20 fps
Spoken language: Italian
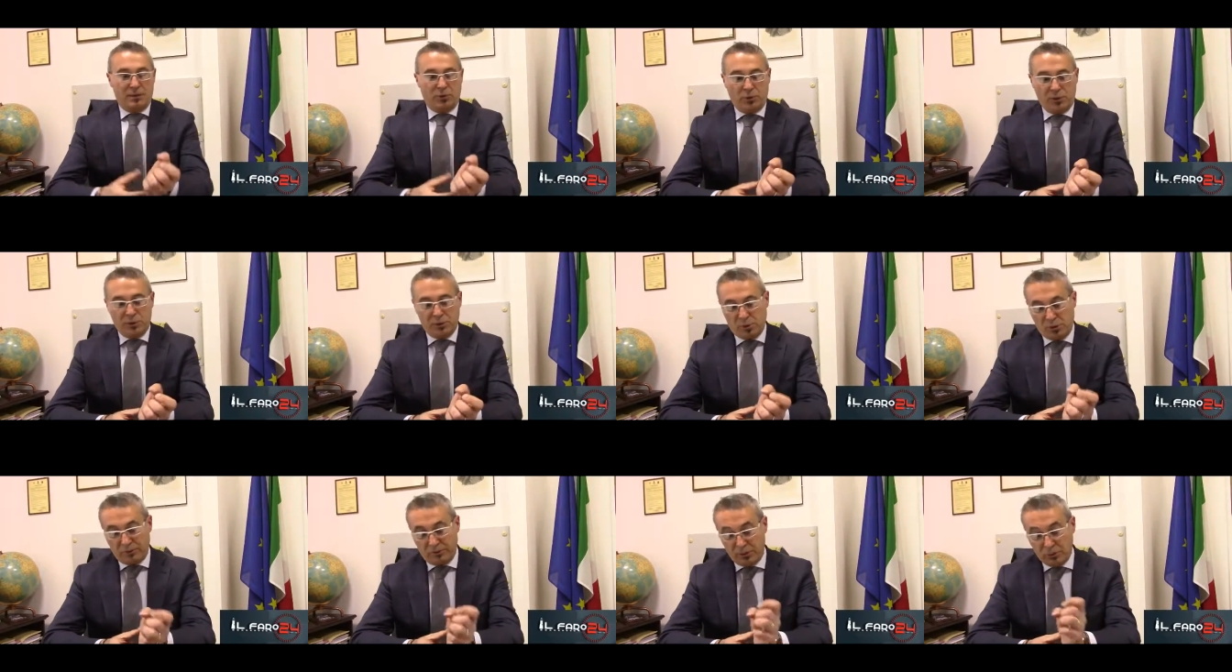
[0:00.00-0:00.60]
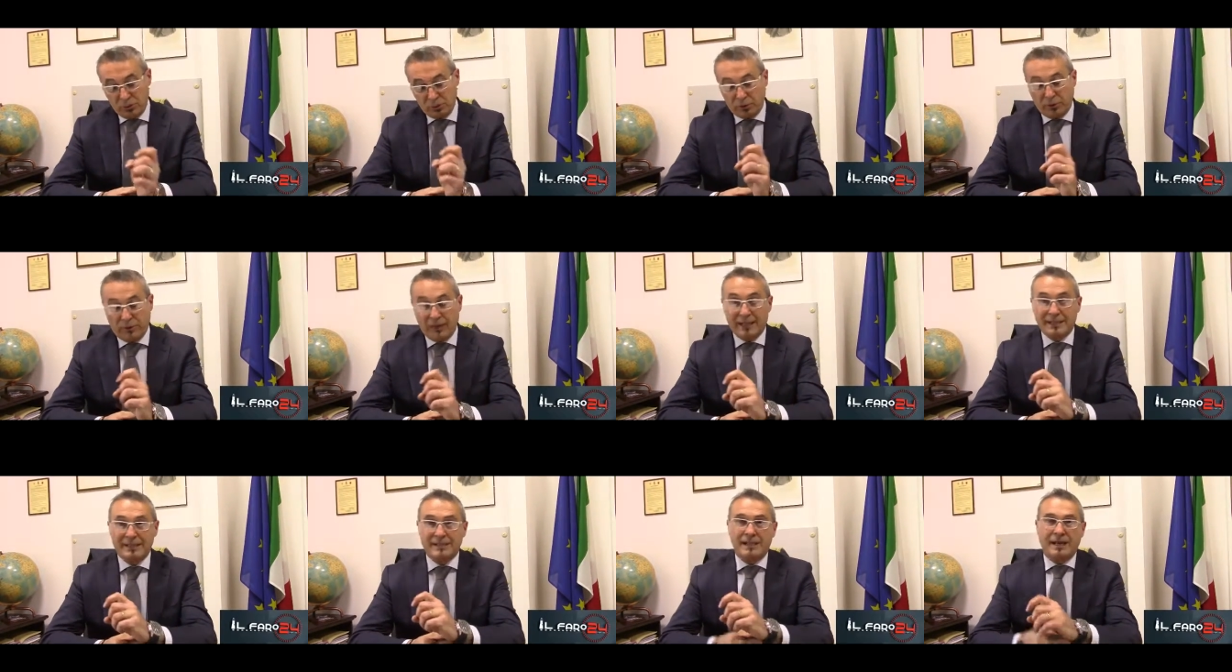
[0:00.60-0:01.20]
Questo è avvenuto
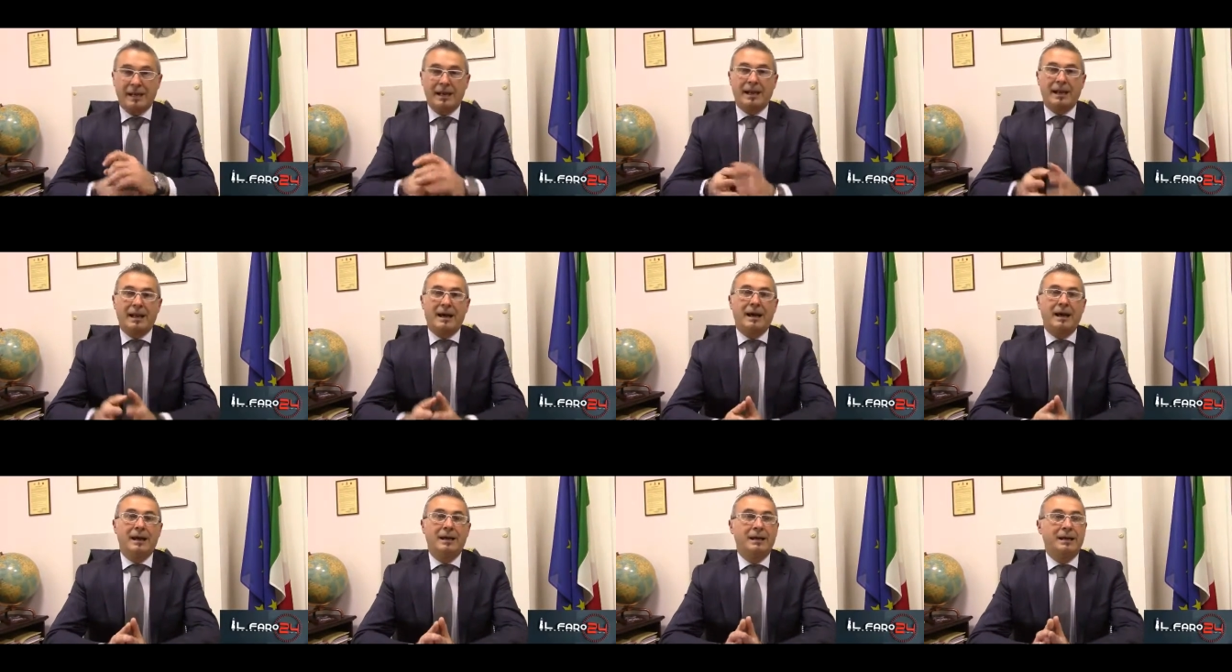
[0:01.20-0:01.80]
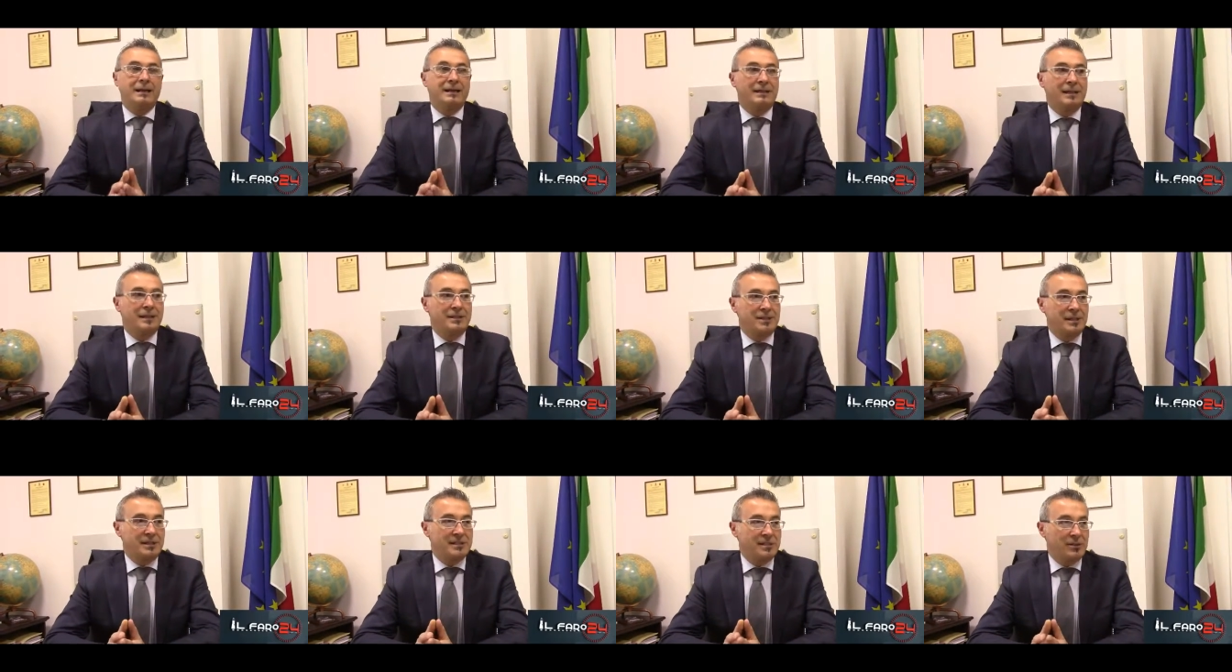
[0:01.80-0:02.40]
grazie
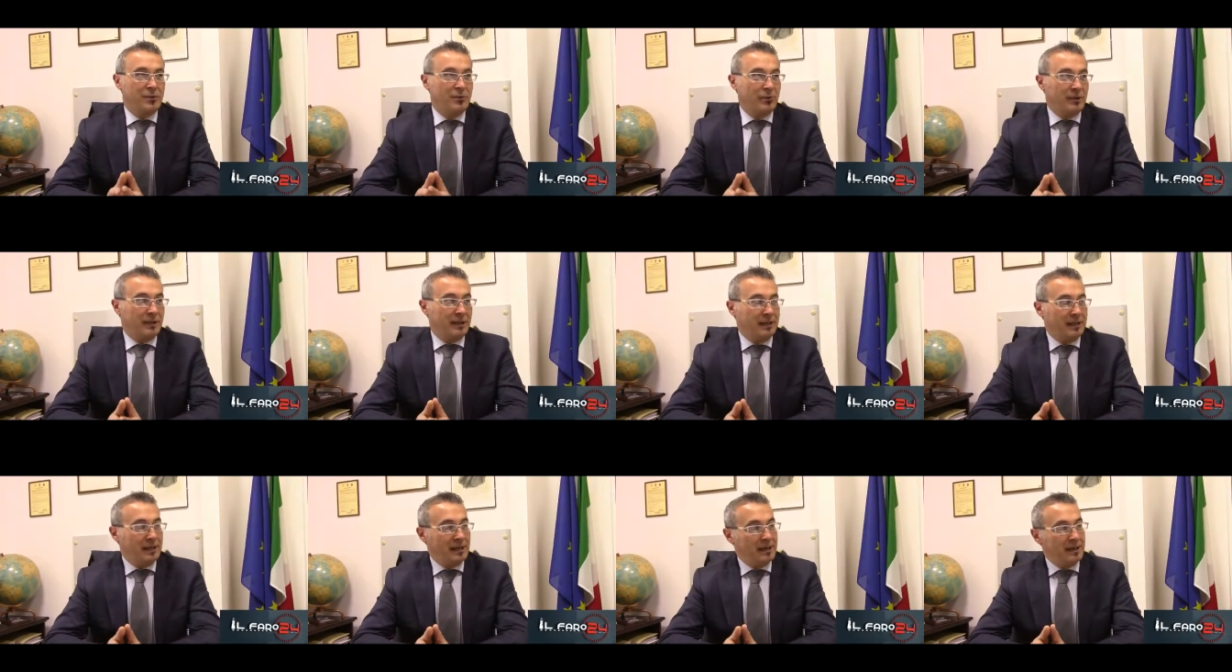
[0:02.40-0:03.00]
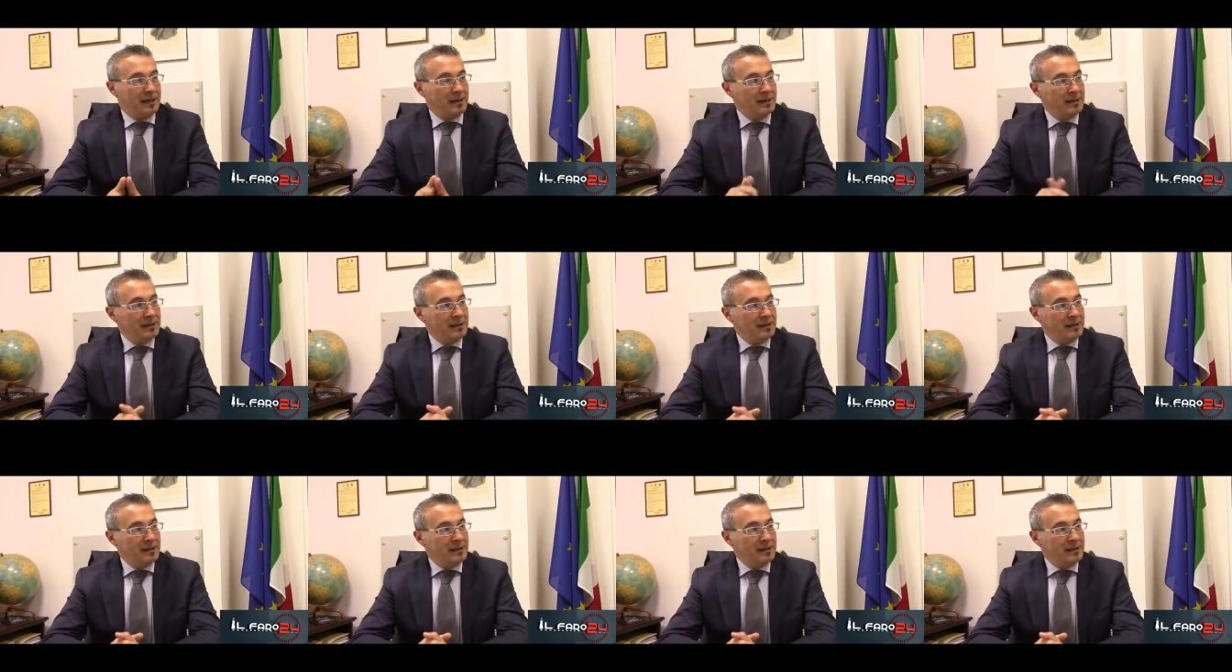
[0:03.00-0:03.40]
all'intercessione del